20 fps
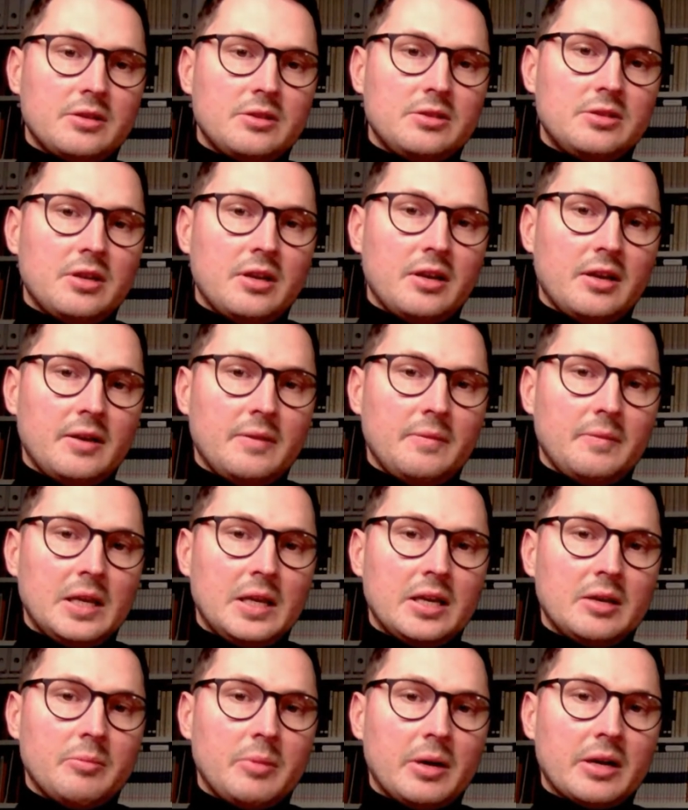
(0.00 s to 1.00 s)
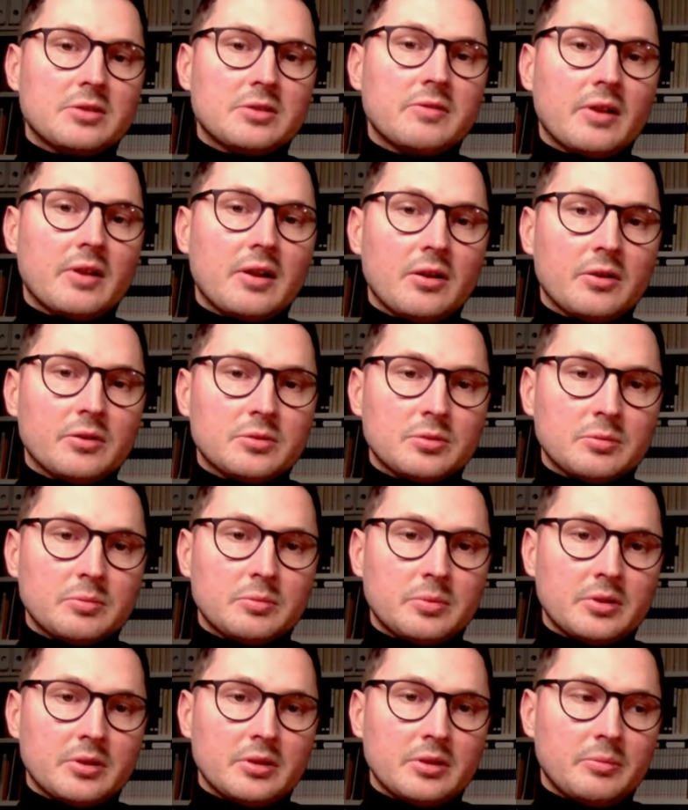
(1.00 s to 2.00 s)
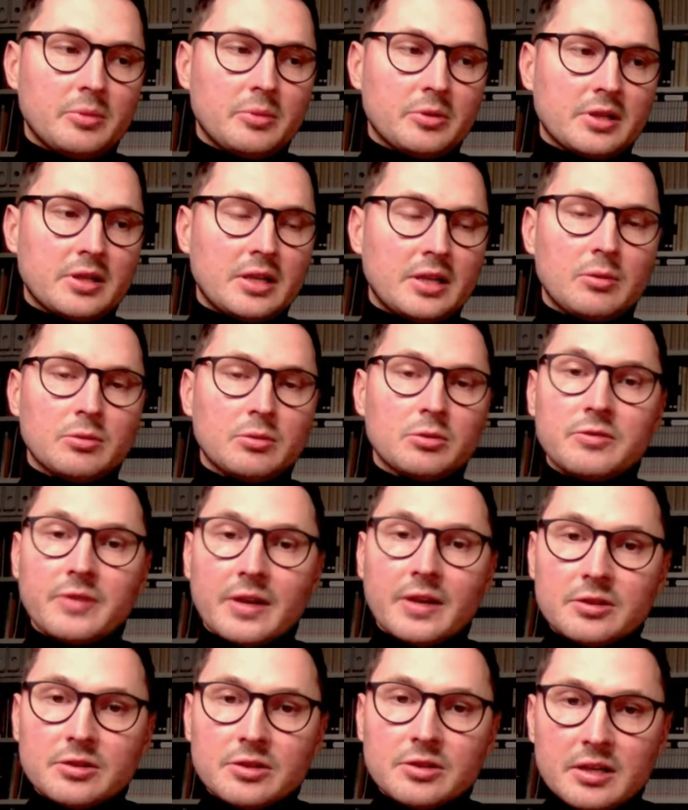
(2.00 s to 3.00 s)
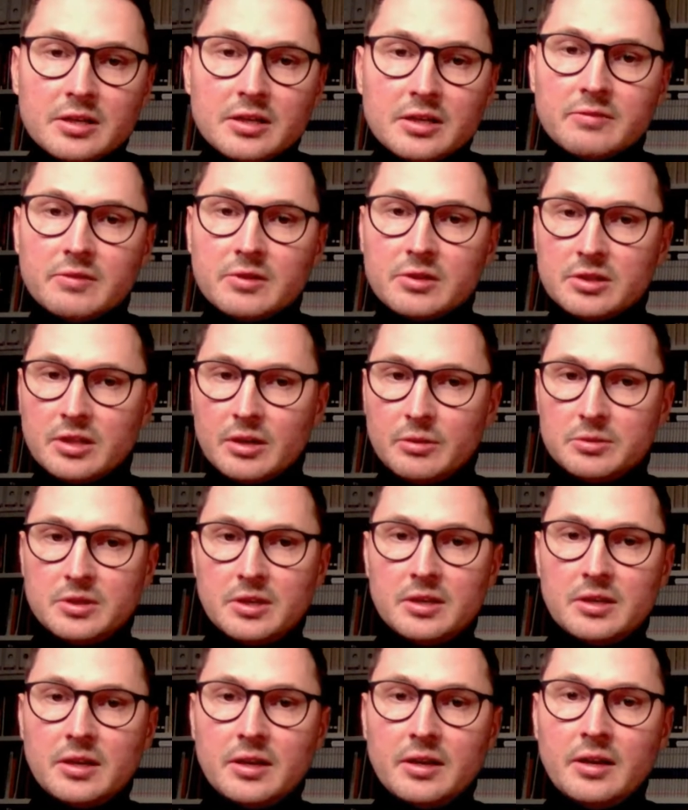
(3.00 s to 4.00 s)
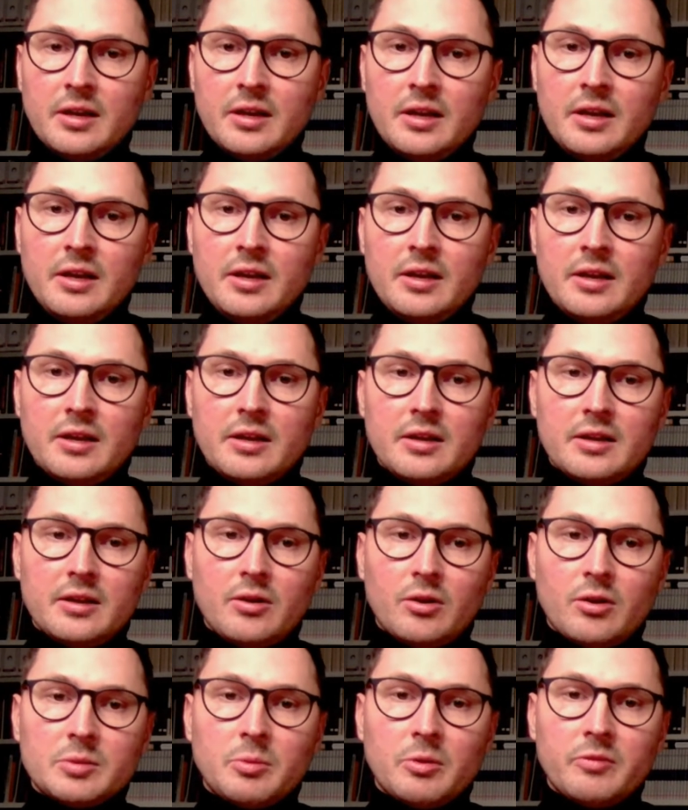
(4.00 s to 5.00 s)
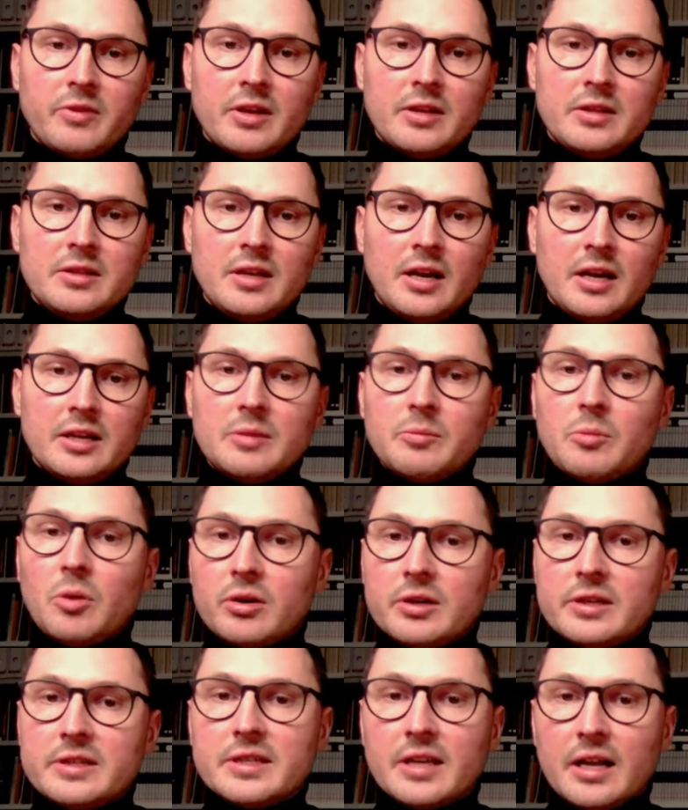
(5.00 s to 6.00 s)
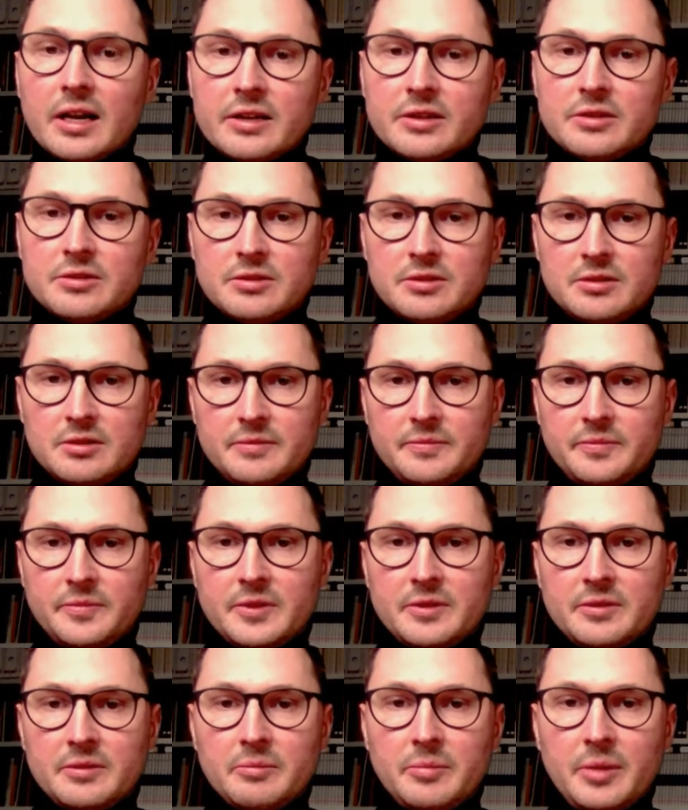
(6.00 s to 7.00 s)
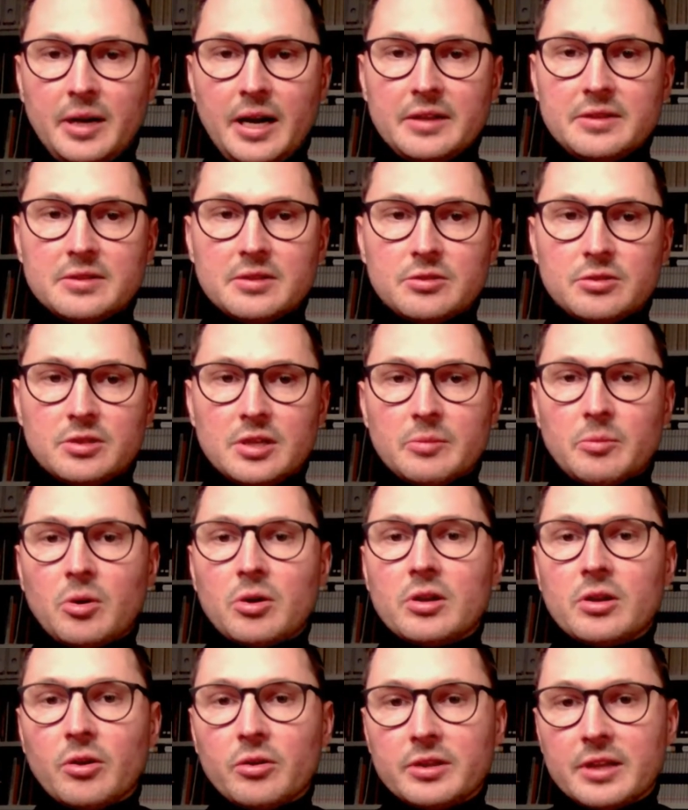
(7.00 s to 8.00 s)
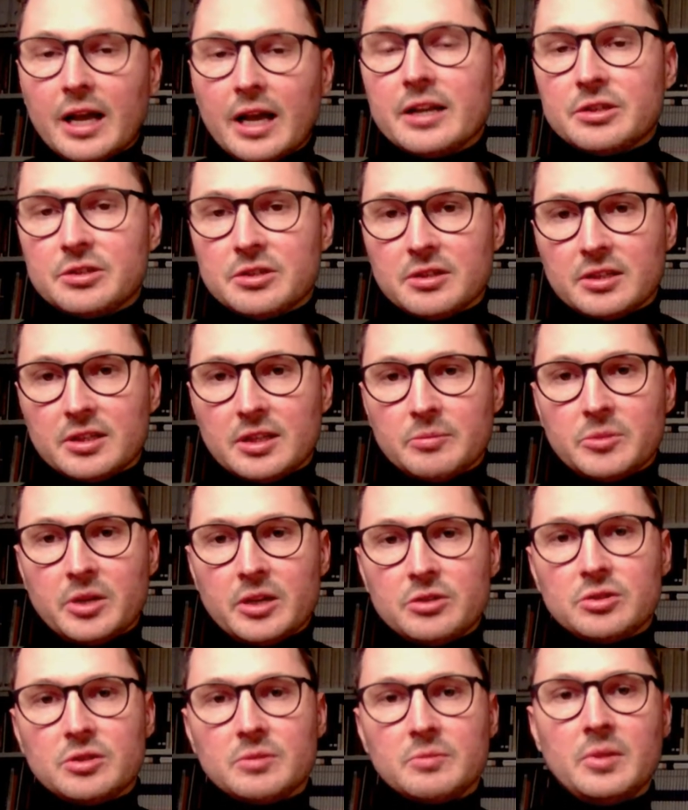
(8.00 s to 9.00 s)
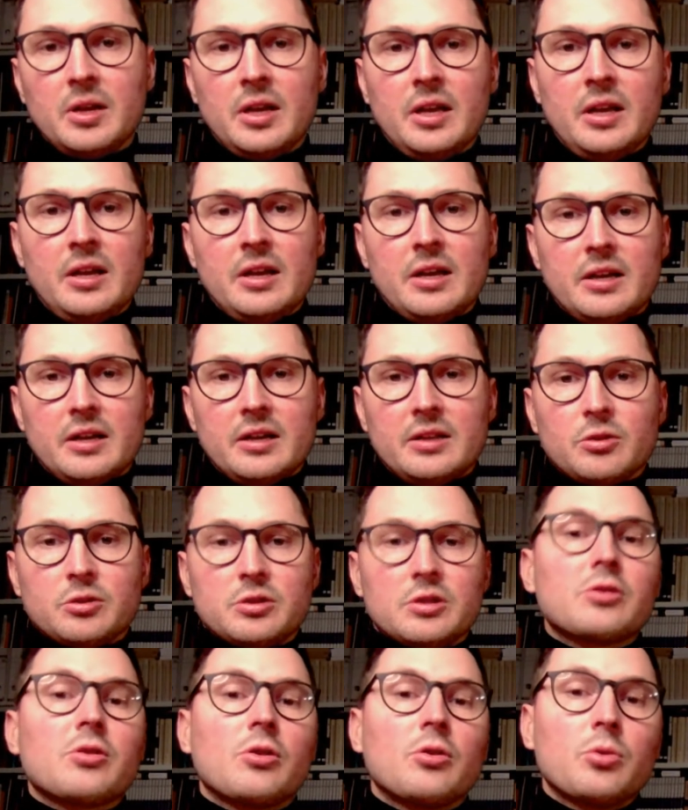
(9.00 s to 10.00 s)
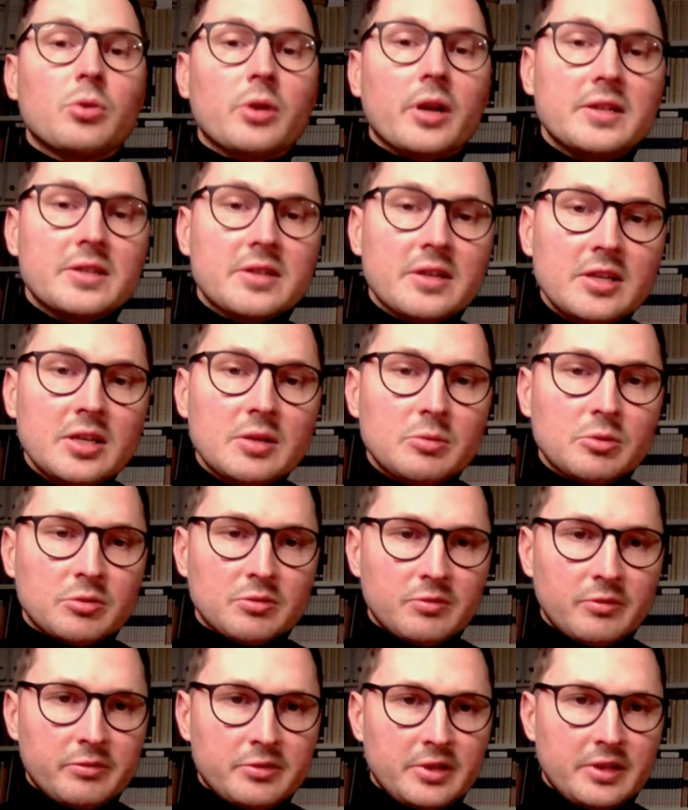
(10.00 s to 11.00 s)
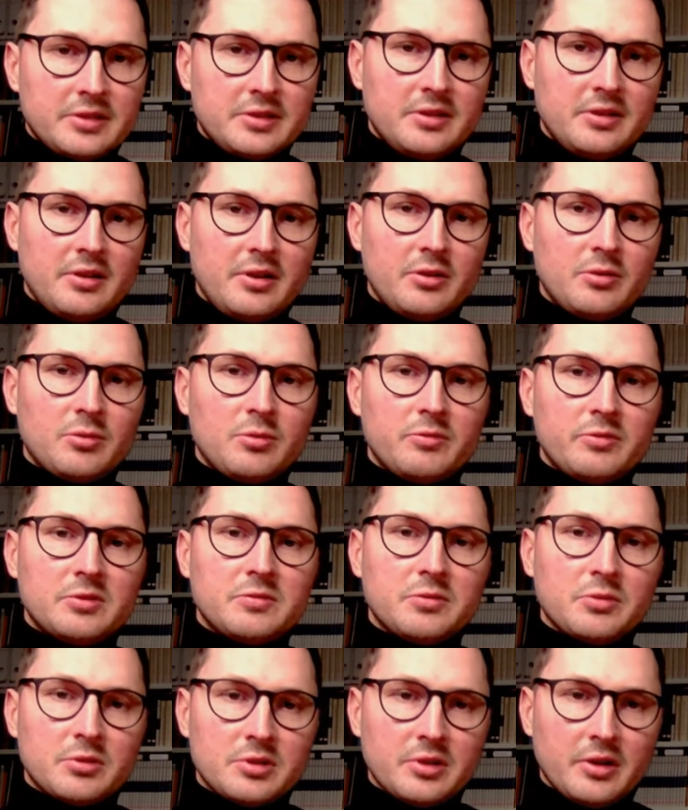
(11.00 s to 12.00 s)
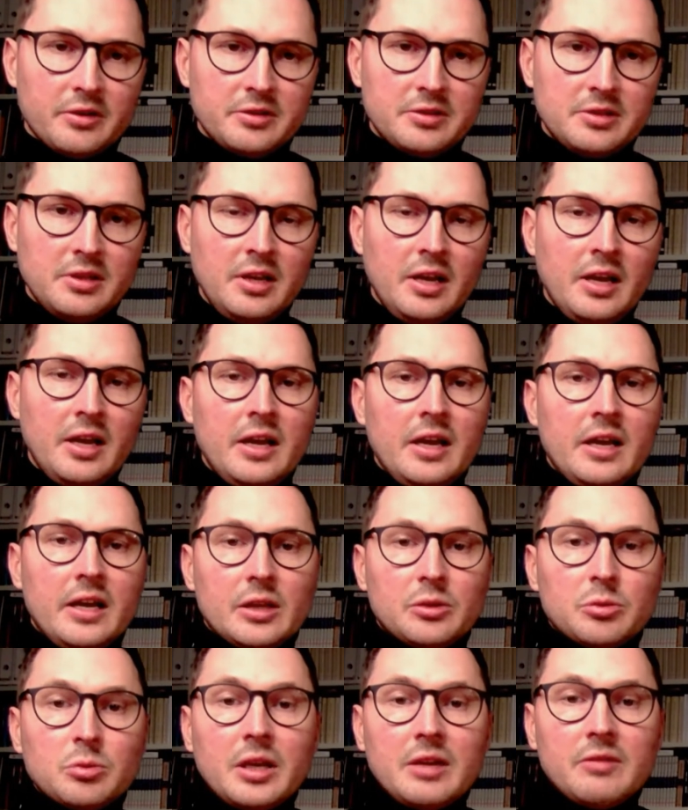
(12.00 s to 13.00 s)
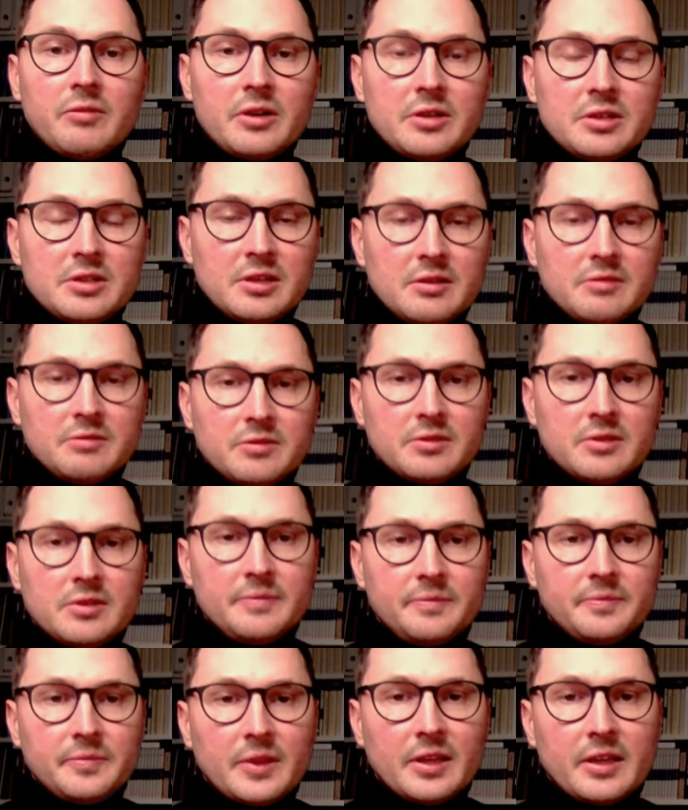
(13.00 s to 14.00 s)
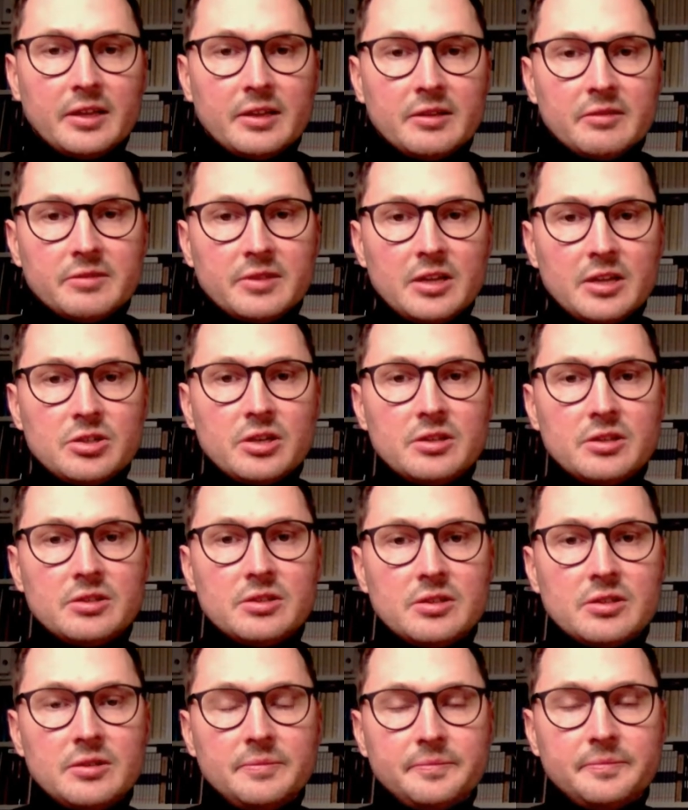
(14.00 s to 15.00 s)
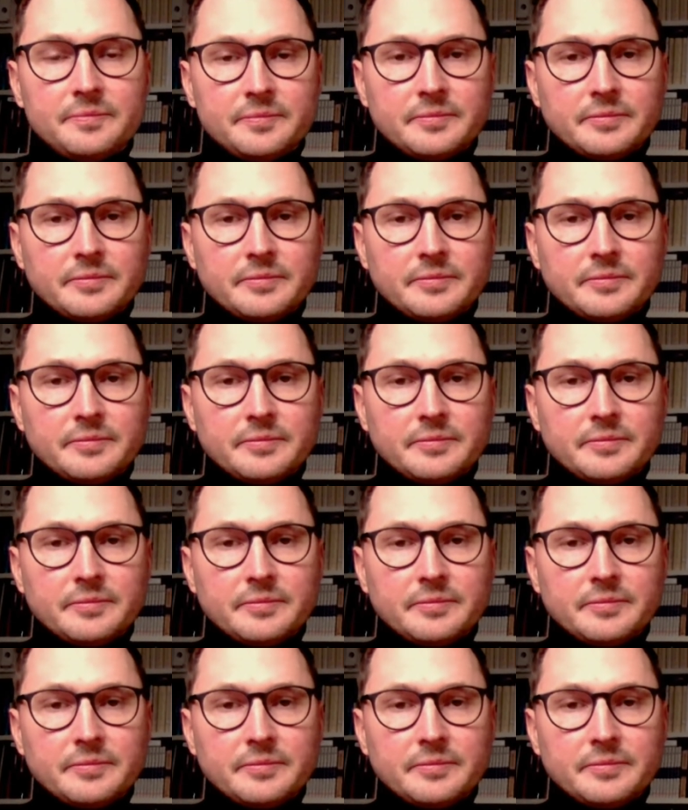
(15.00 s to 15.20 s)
gdzie bardzo wiele osób posiadało doświadczenie i wykształcenie E, odpowiednie, a nie mogli znaleźć e, pracy, czy nie mogli odnaleźć się na tamtejszym e, dosyć konkurencyjnym już wówczas rynku wytwórczości. I tutaj właśnie w, w tej części